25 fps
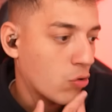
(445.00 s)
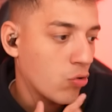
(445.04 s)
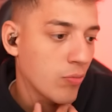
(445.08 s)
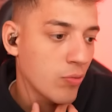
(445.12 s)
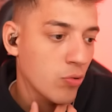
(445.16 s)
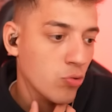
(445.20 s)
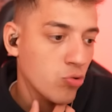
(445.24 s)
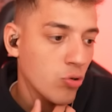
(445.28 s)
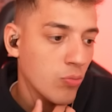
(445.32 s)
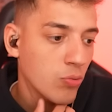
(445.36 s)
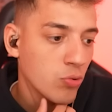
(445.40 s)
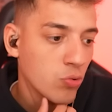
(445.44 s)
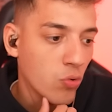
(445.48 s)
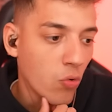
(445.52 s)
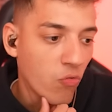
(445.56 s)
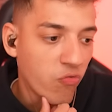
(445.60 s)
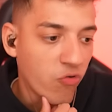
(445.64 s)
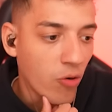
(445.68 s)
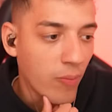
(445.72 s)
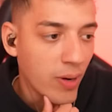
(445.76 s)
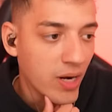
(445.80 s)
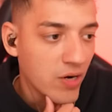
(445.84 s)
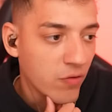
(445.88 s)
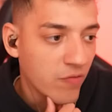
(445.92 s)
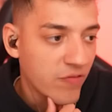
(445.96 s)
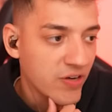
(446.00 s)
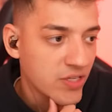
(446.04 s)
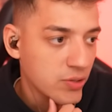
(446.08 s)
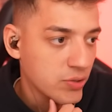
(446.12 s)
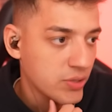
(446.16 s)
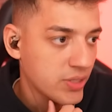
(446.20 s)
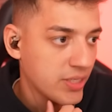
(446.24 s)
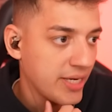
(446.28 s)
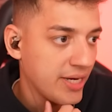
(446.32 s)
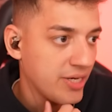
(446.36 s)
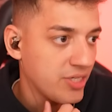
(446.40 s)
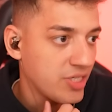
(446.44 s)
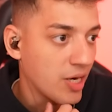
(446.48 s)
como não tô muito conformado, eu vou fazer o
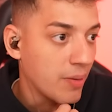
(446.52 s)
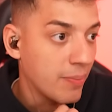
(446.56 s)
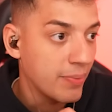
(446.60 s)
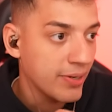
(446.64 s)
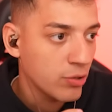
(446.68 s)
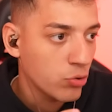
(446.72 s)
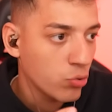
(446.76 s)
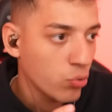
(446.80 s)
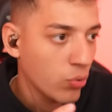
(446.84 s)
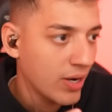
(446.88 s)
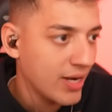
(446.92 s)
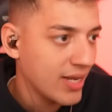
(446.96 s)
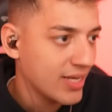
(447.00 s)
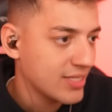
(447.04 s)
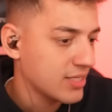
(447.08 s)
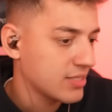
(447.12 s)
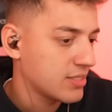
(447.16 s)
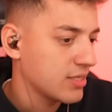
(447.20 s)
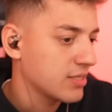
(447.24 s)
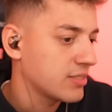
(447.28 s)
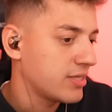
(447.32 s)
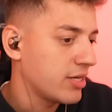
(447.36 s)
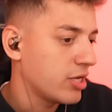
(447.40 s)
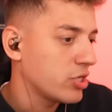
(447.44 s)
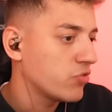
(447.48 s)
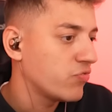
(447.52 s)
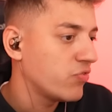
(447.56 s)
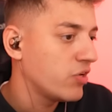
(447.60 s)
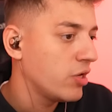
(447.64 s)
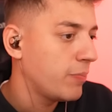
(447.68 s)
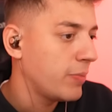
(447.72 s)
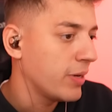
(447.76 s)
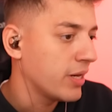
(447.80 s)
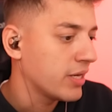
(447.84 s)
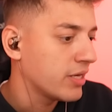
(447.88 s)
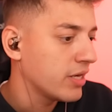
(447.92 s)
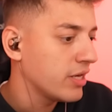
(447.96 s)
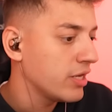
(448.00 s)
seguinte: abrir duas dessas Sunset
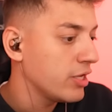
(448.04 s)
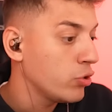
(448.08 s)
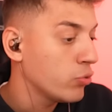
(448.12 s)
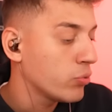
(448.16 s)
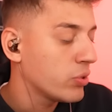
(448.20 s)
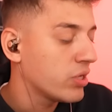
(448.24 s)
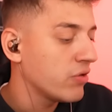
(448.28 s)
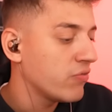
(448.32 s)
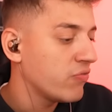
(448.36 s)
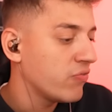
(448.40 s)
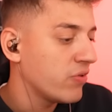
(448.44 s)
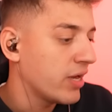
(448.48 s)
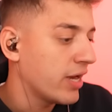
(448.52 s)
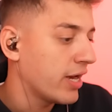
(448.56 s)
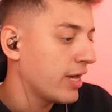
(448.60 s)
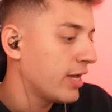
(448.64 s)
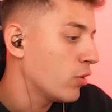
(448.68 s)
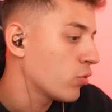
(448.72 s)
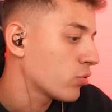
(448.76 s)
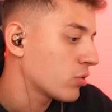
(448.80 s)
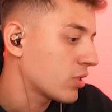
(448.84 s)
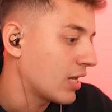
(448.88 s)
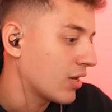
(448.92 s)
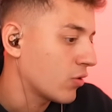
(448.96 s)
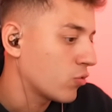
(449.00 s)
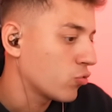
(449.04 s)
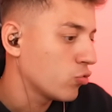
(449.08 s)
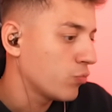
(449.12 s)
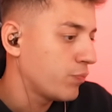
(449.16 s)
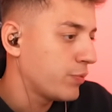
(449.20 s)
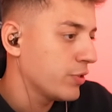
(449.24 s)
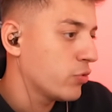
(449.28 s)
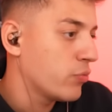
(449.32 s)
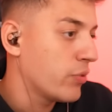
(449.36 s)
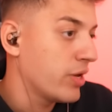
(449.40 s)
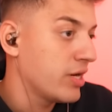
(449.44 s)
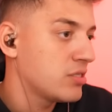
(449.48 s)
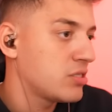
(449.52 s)
Flip aqui e o que vier eu taco no
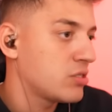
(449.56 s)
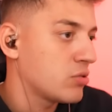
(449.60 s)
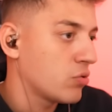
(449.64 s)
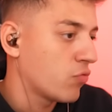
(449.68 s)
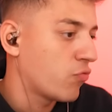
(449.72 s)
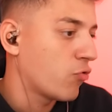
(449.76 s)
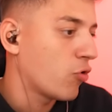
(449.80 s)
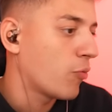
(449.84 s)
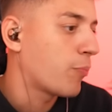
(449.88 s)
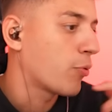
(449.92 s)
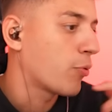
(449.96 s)
upgrade se não for